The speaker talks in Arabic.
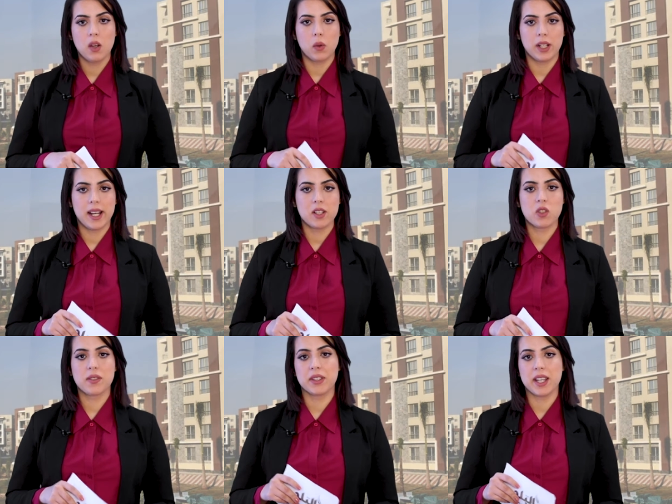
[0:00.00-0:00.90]

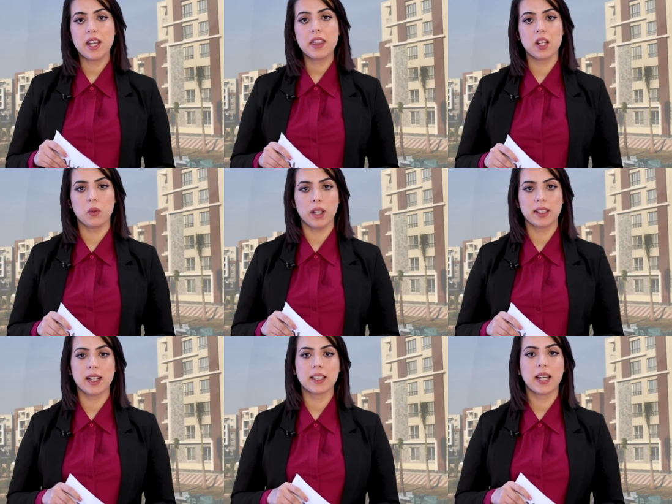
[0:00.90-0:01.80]
والحجز في هذه
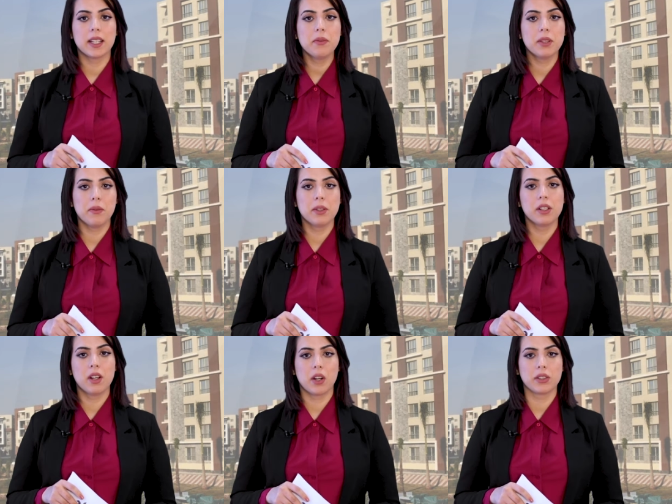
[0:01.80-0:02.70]
الوحدات حيبدأ من
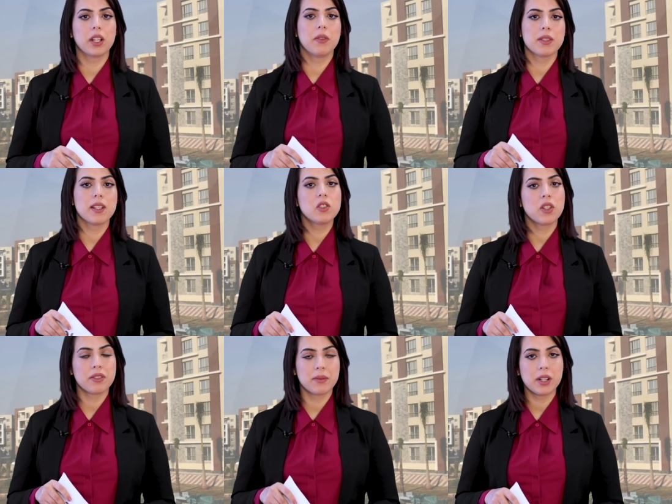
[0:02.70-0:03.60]
النهاردة
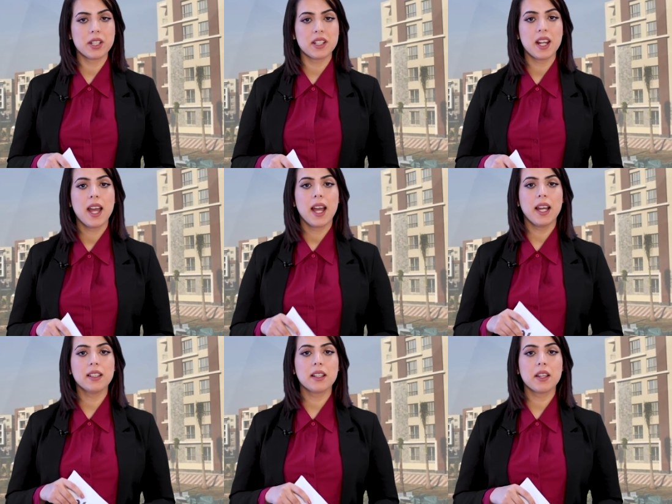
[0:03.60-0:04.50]
15 فبراير
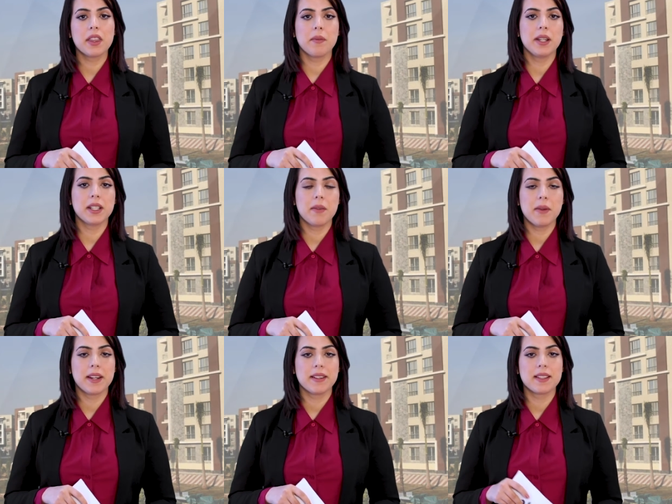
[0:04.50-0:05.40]
حتى 8
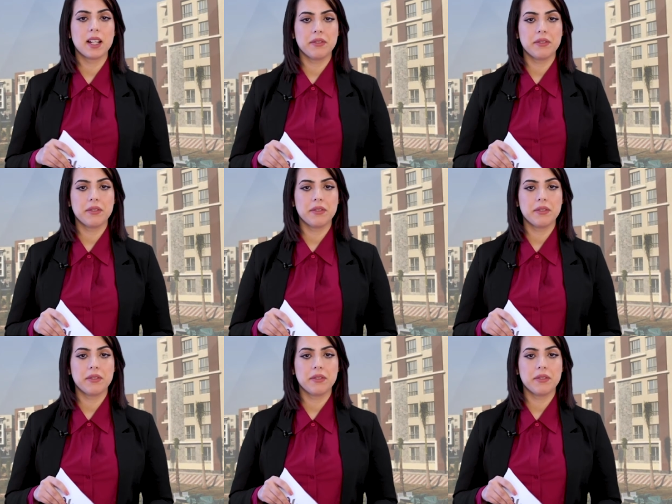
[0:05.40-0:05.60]
مارس